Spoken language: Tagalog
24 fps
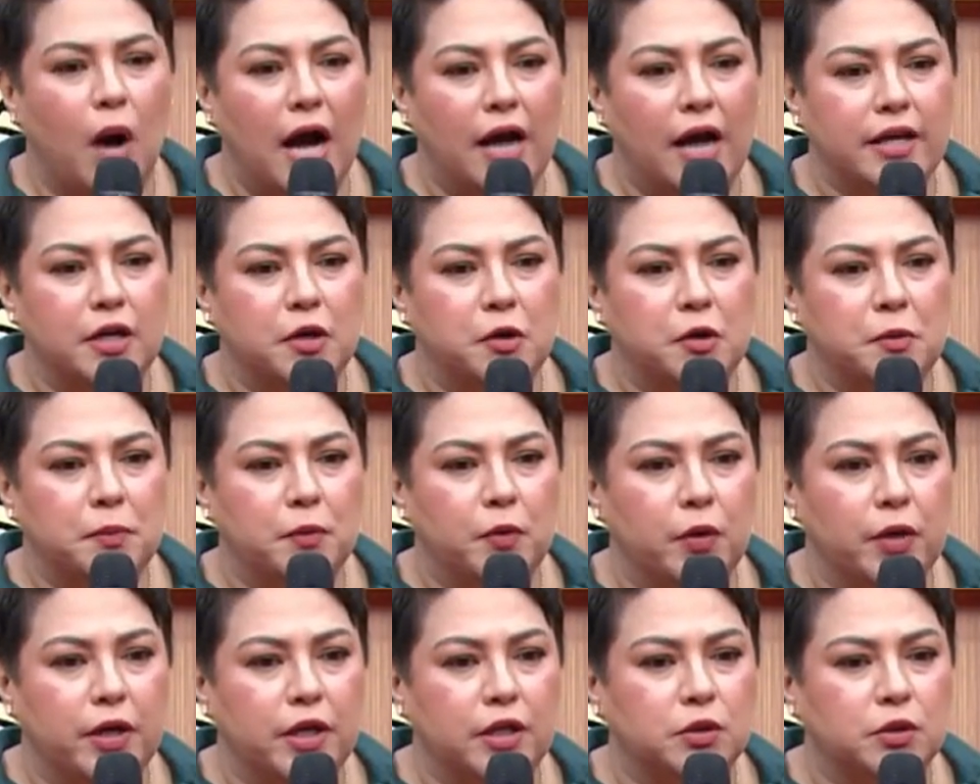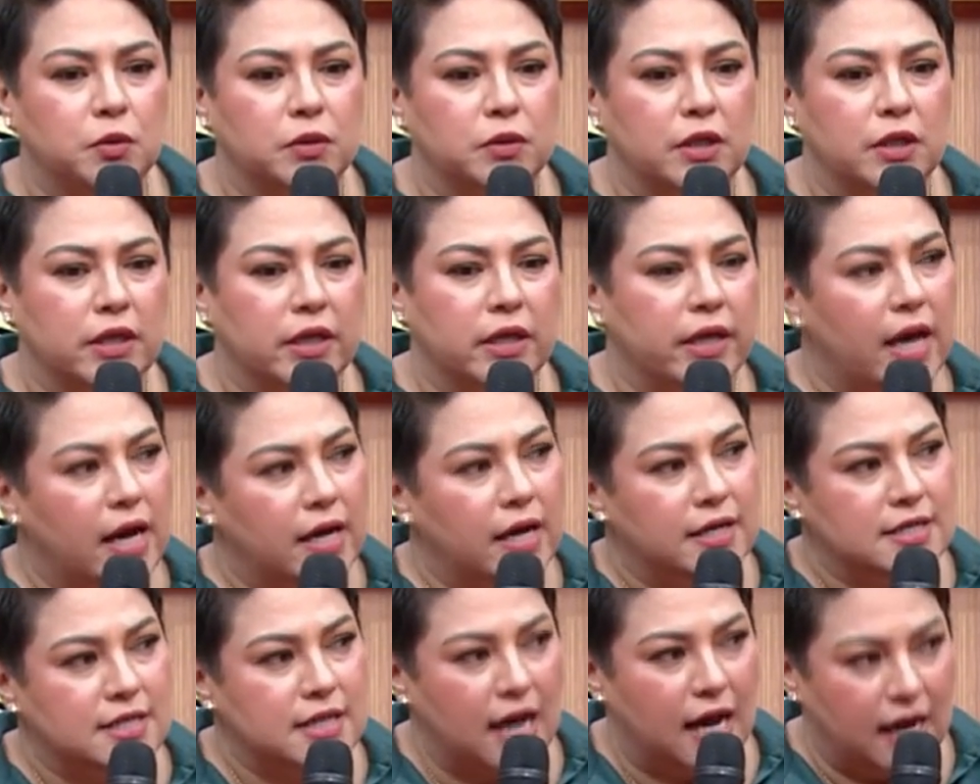ayaw mo itong
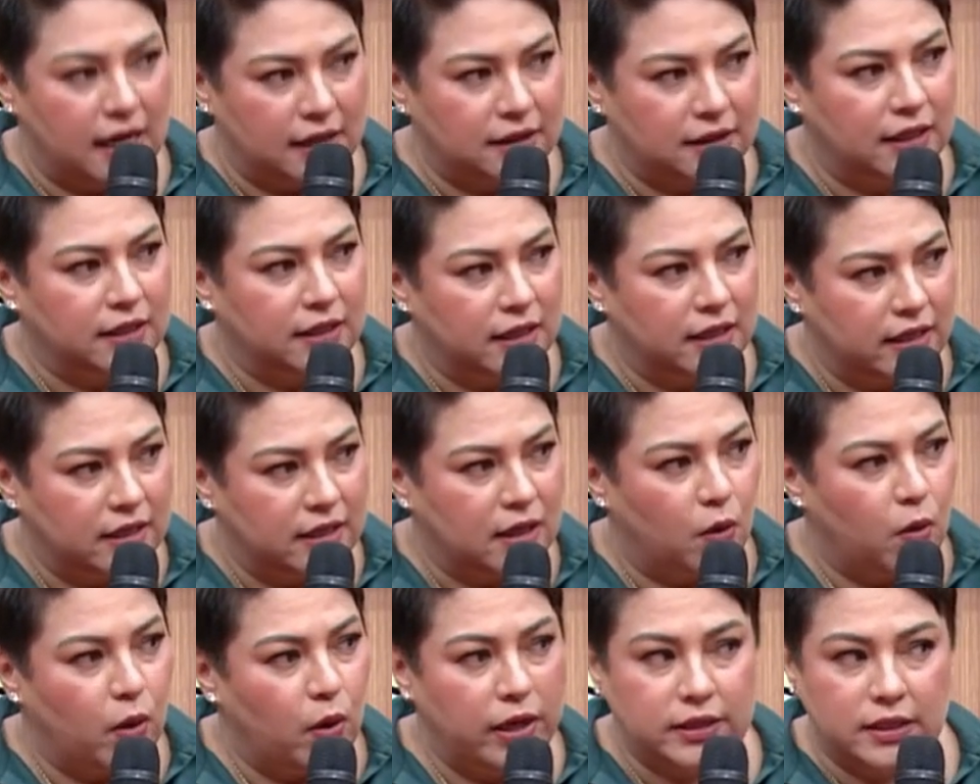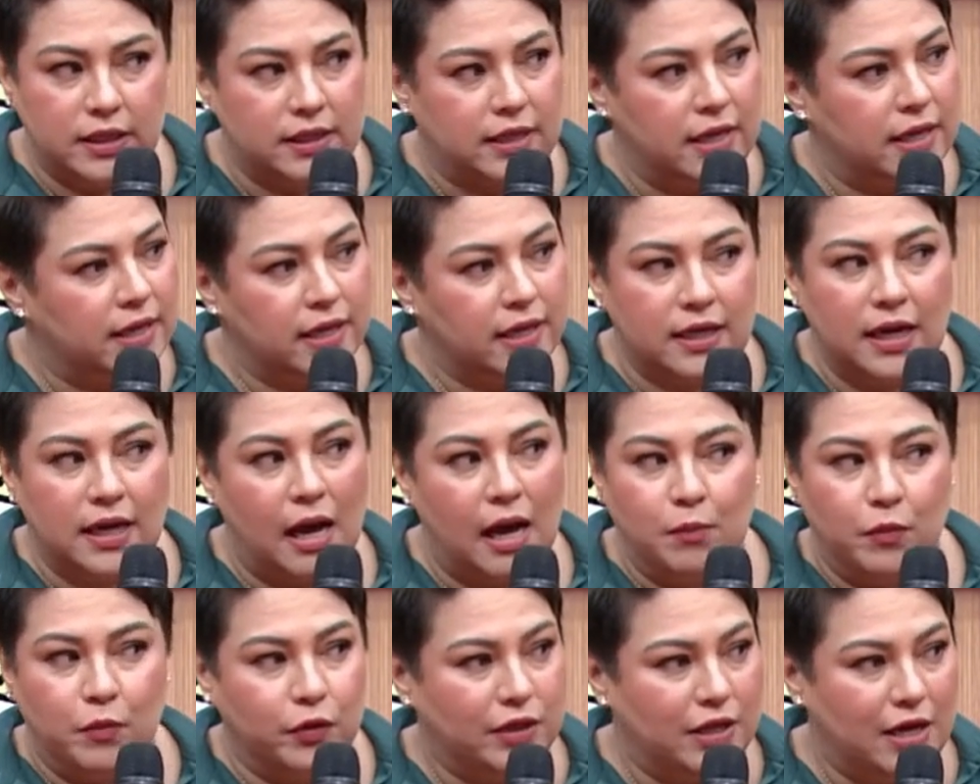nangyayari sa atin na ikaw ay
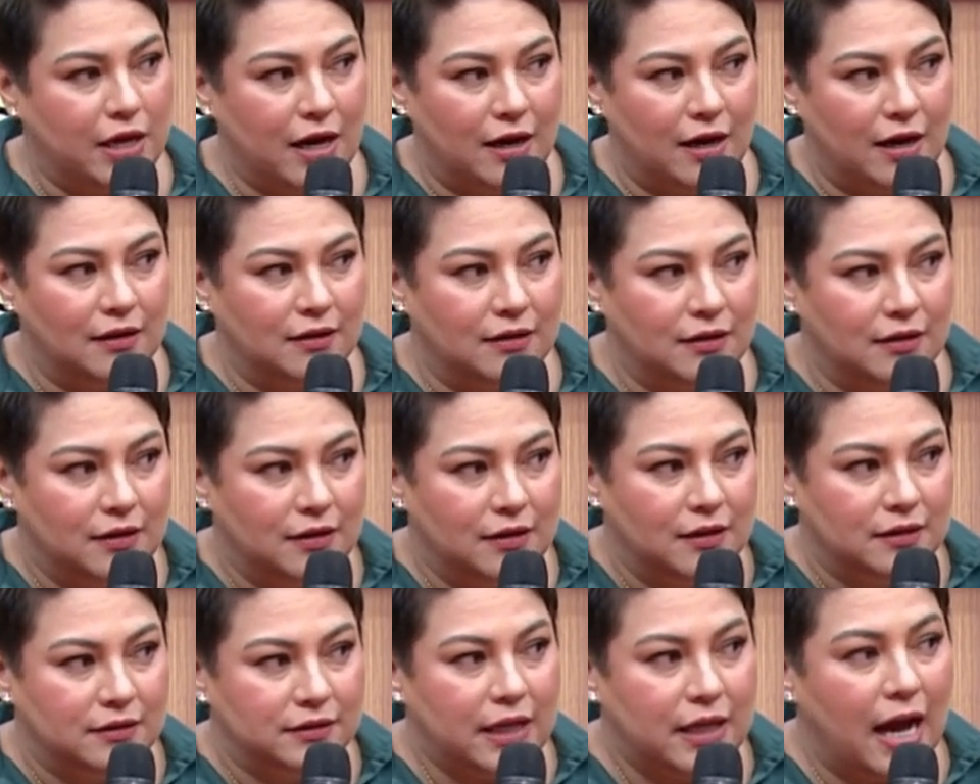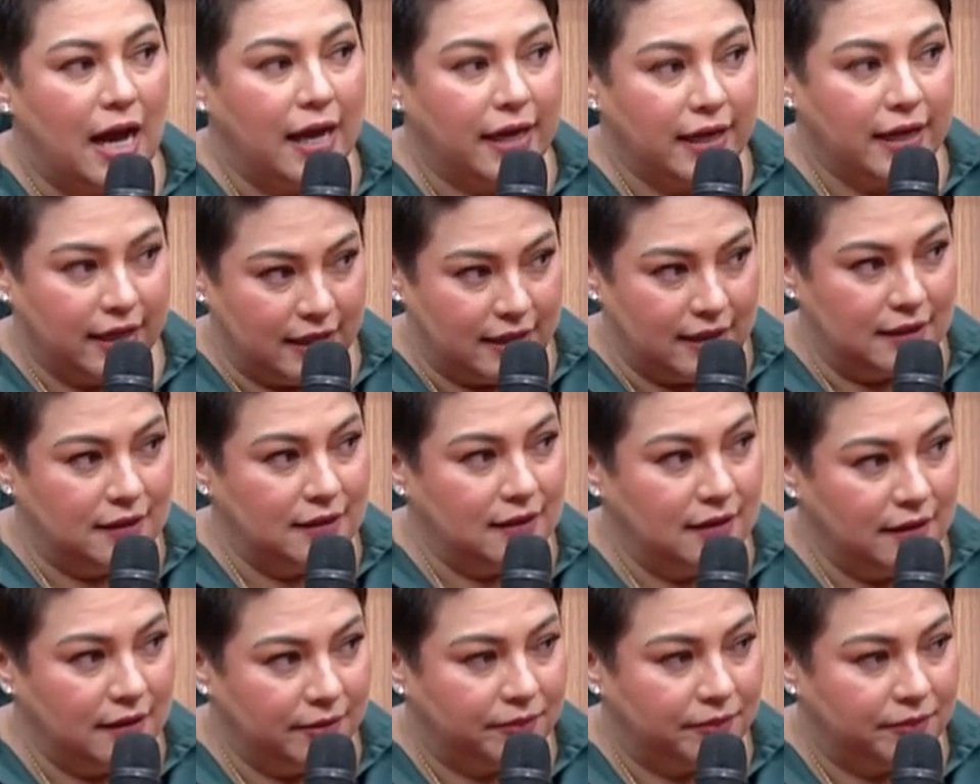nirereklamo niya. Dahil?